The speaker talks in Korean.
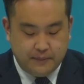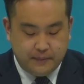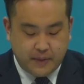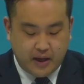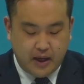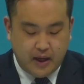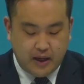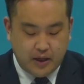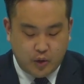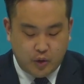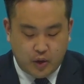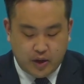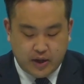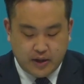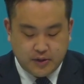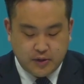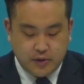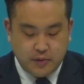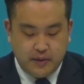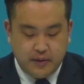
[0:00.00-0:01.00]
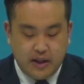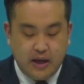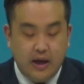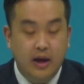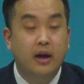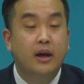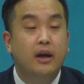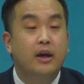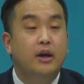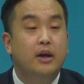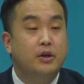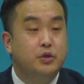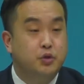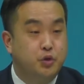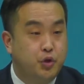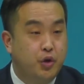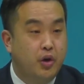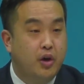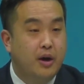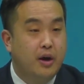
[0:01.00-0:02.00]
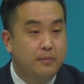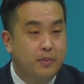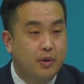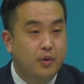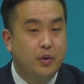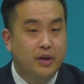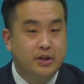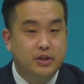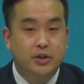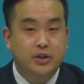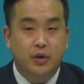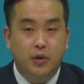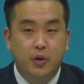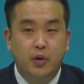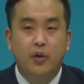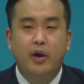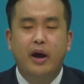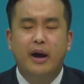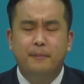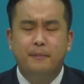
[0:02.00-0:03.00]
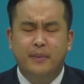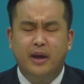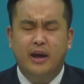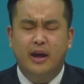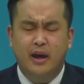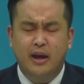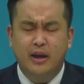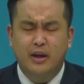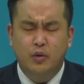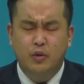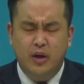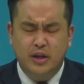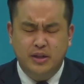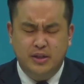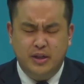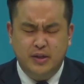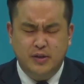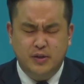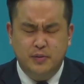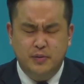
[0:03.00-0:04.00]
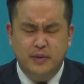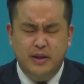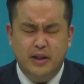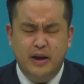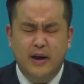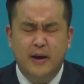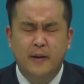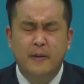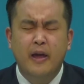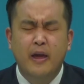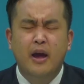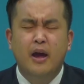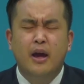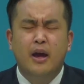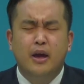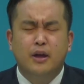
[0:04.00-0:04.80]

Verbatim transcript: 함께 기도하겠습니다. 주여 한번 외치고 함께 기도하시겠습니다.